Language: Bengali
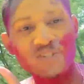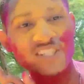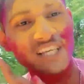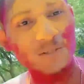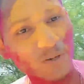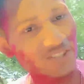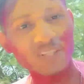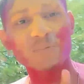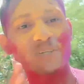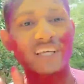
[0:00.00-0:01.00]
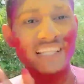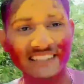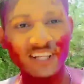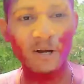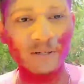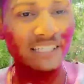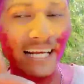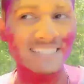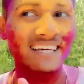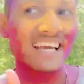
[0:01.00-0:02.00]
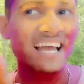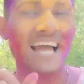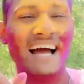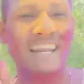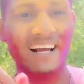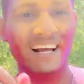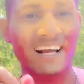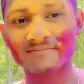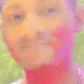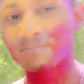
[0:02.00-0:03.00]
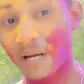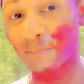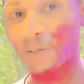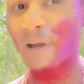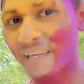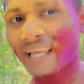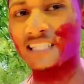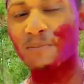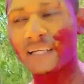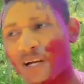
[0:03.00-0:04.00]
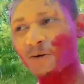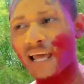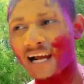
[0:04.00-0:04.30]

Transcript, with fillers: শেষ পর্যন্ত ভিডিওটা দেখতে হবে ঠিক আছে আর এখন আমরা বাইকে আছি বাইকে করে এখন